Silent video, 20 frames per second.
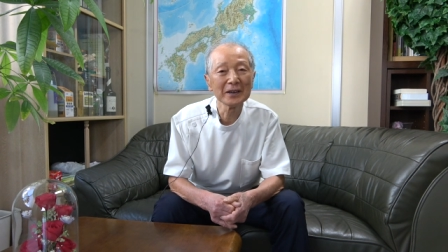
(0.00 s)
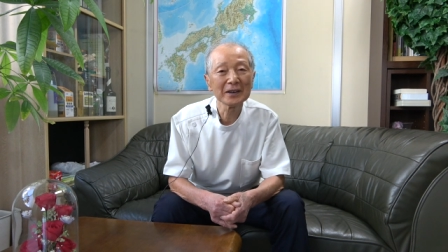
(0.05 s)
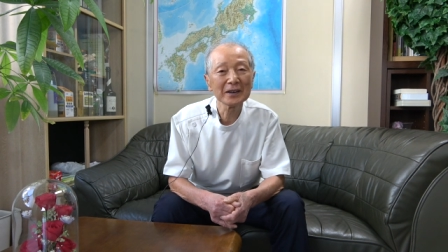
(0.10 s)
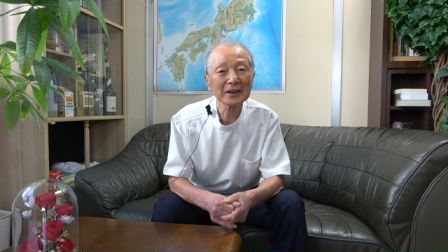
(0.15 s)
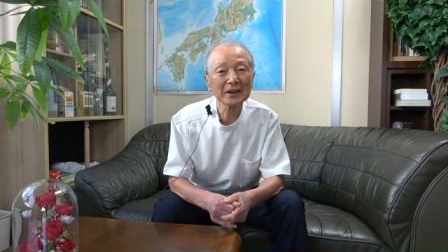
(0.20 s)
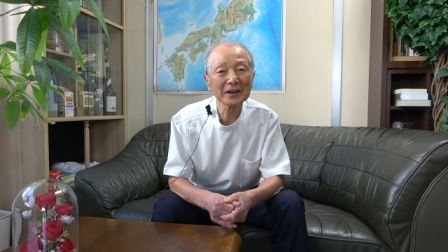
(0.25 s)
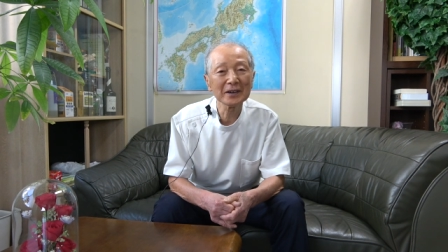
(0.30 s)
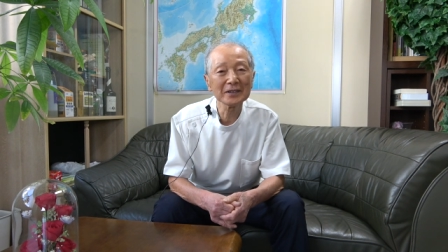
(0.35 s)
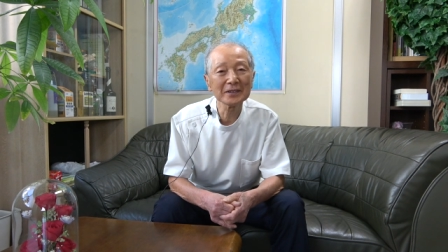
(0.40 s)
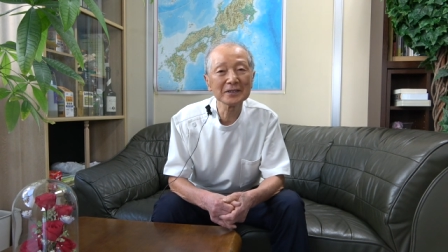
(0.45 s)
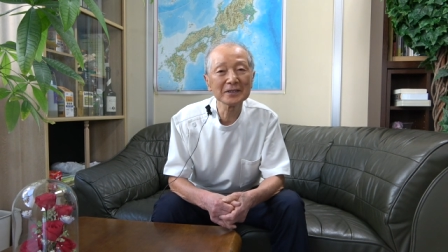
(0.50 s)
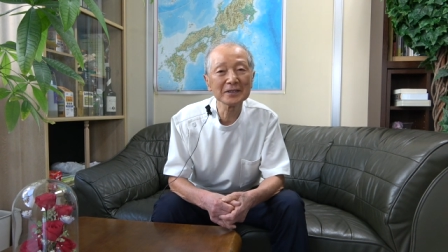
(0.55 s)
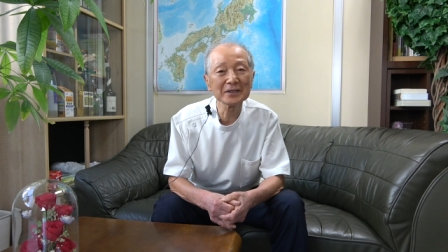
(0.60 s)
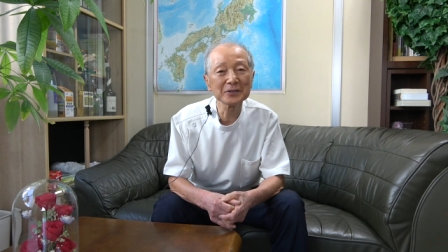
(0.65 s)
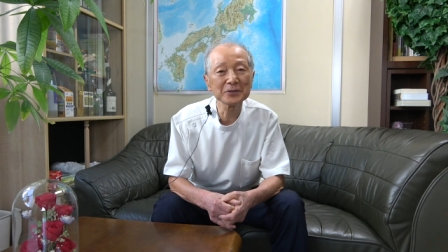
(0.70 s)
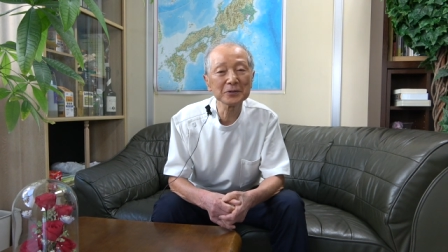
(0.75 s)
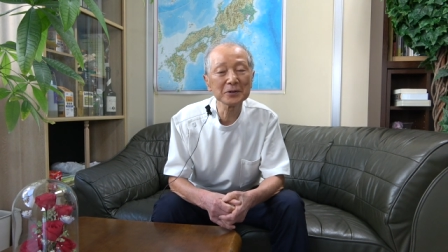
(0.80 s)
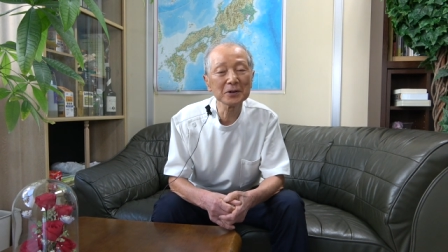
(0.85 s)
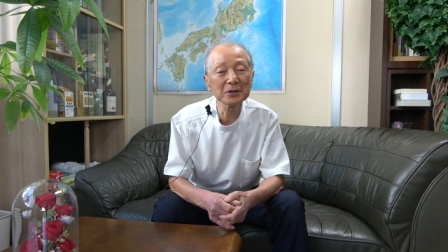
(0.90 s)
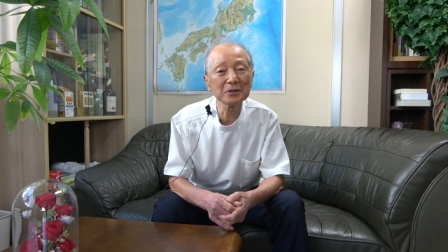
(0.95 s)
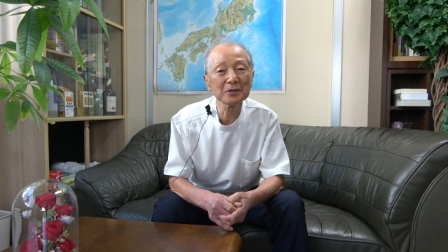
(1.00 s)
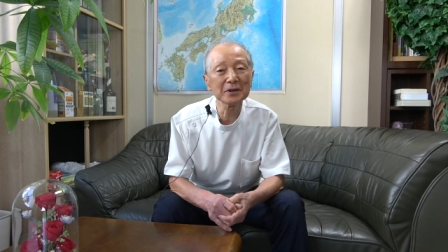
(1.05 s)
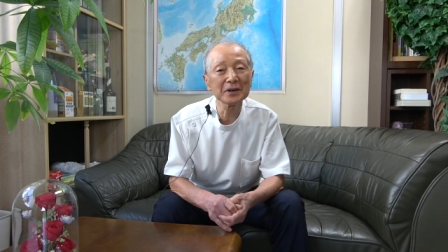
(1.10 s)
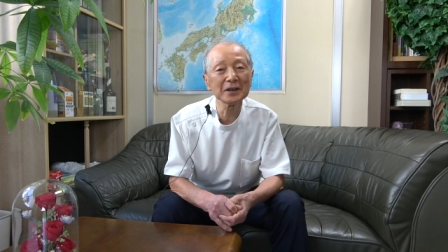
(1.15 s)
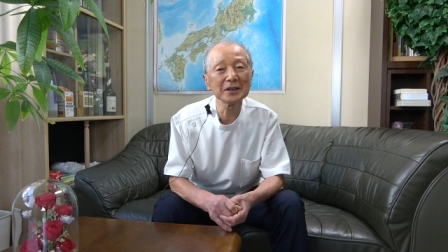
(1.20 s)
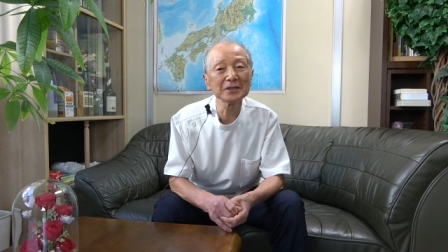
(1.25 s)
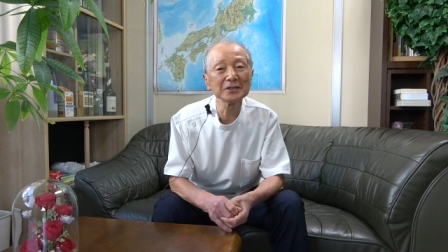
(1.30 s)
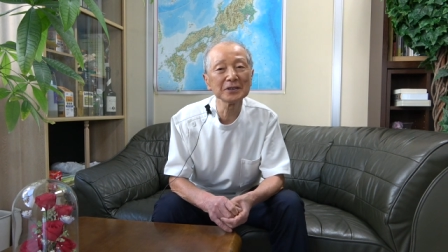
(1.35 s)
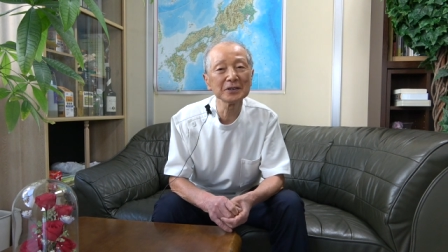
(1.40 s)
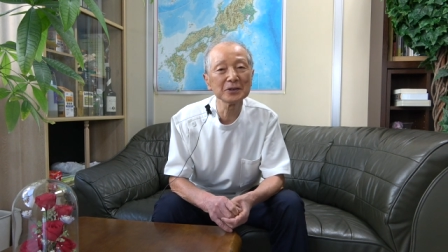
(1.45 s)
体でそれを
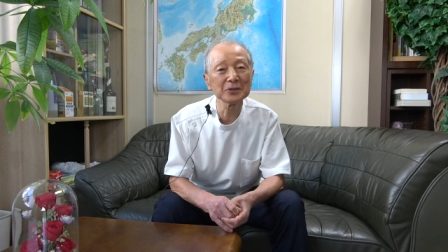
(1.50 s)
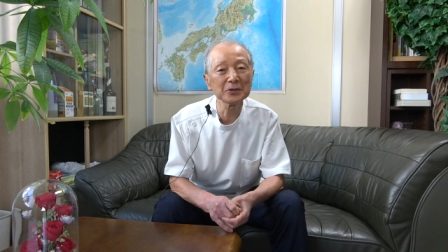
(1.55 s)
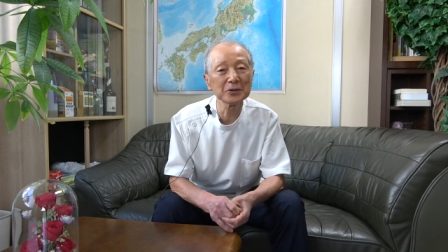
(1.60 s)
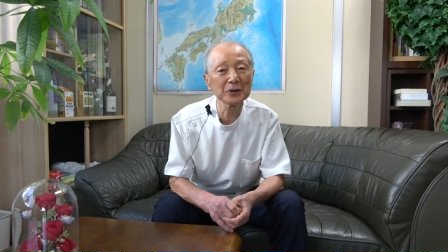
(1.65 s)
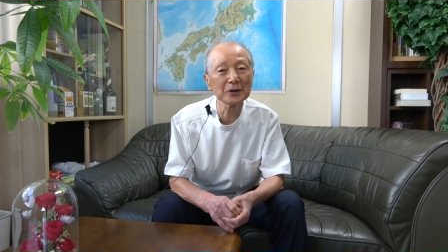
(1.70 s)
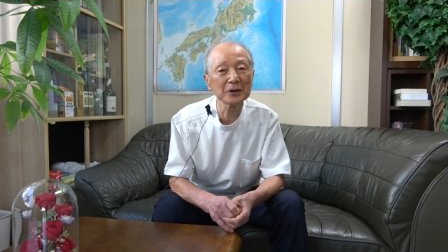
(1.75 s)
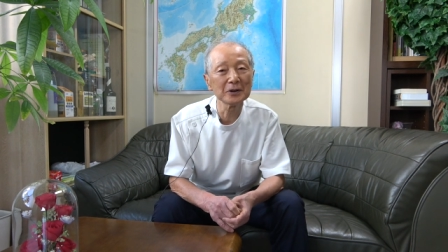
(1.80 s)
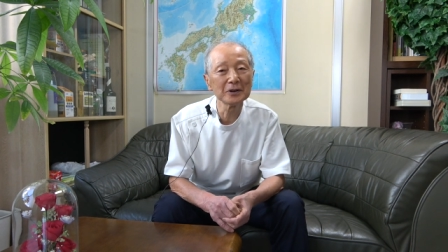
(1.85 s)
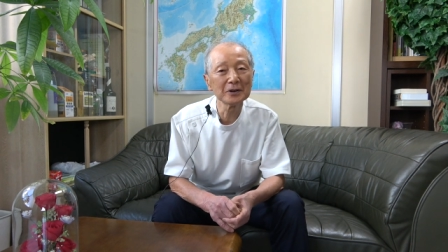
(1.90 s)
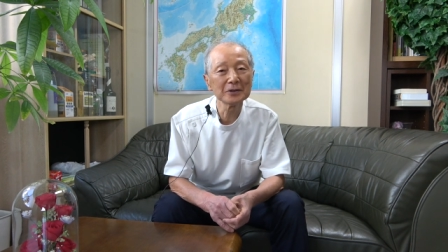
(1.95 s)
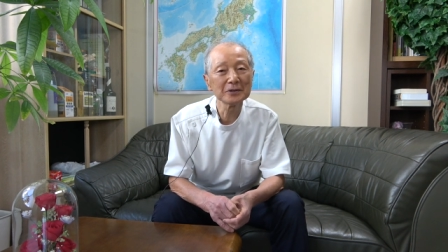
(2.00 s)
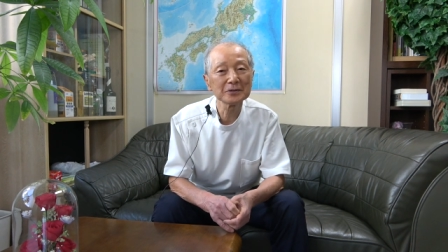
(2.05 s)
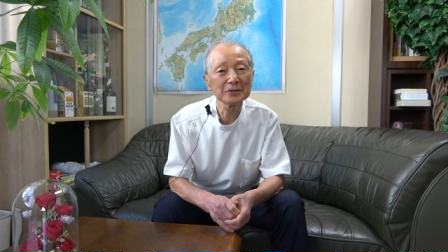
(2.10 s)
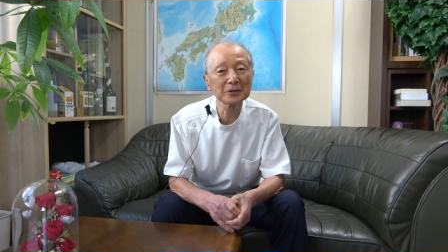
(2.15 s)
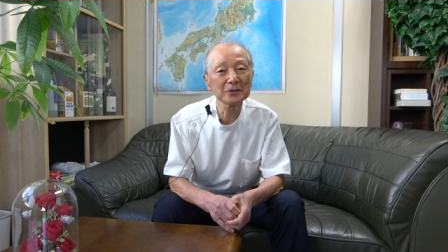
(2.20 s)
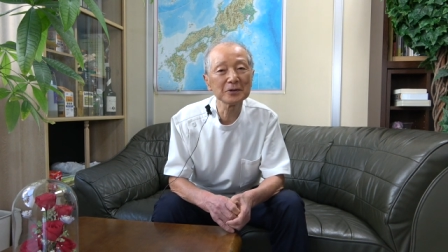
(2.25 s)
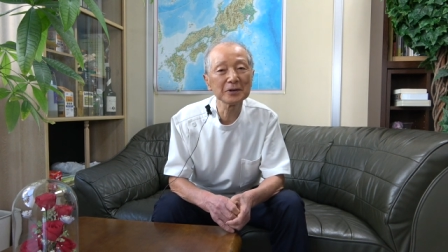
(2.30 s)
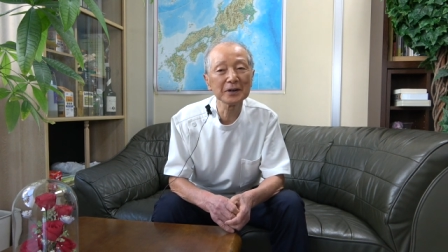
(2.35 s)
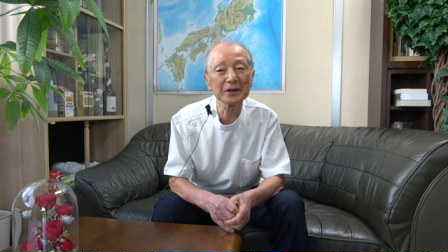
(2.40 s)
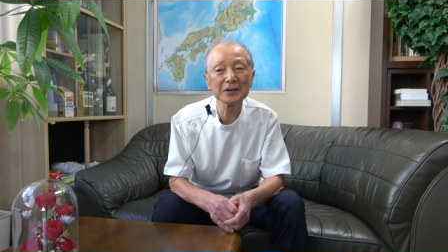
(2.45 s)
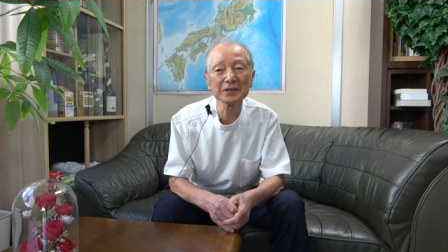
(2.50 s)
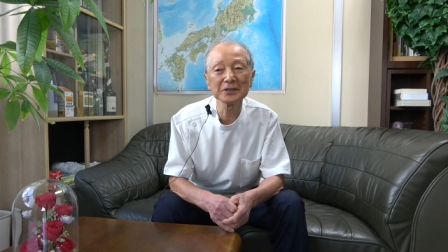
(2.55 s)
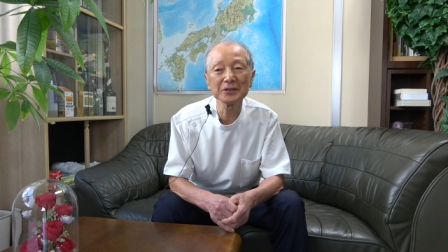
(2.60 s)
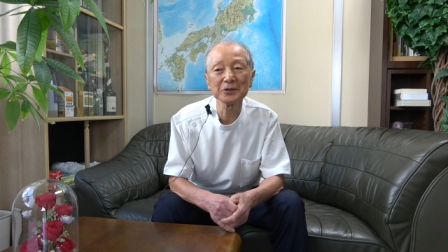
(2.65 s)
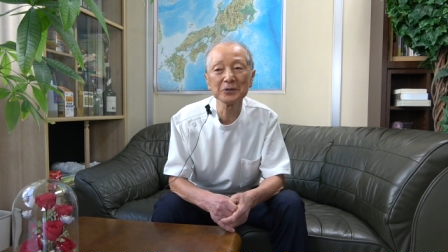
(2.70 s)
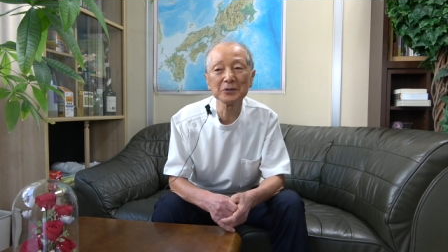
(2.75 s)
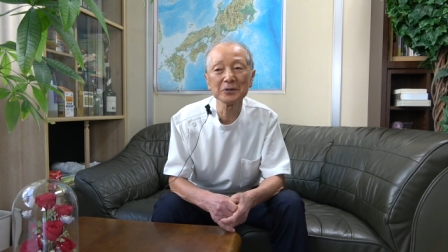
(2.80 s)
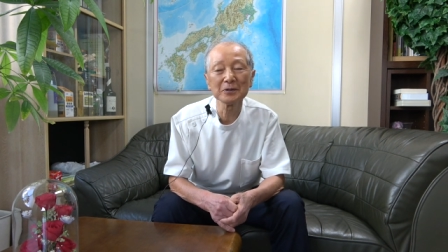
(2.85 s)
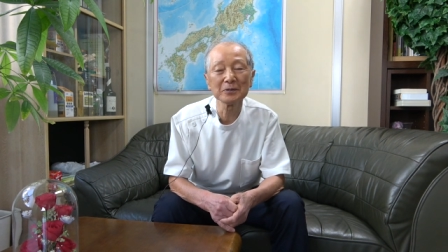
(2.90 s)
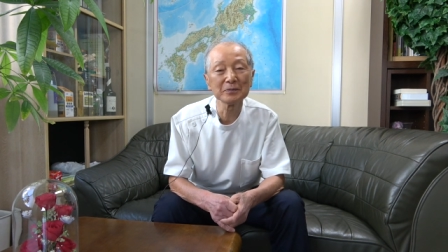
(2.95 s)
感じるとその感じ
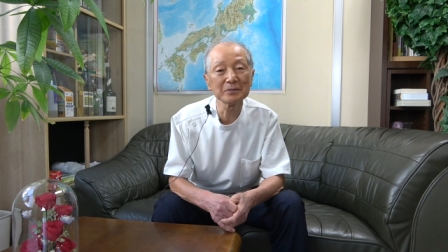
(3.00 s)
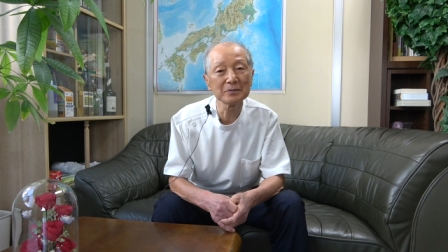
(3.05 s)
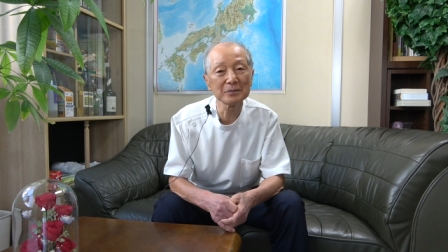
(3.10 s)
を